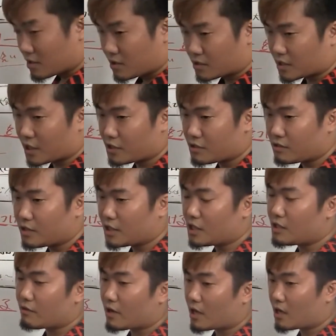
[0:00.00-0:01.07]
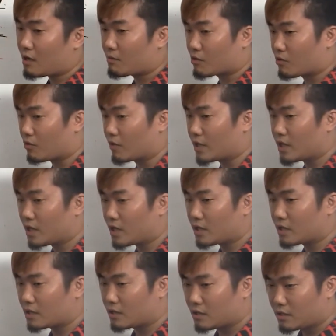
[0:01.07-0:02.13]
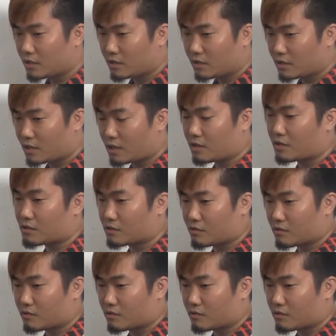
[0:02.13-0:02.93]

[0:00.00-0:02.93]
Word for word: 最終的にはこれなんです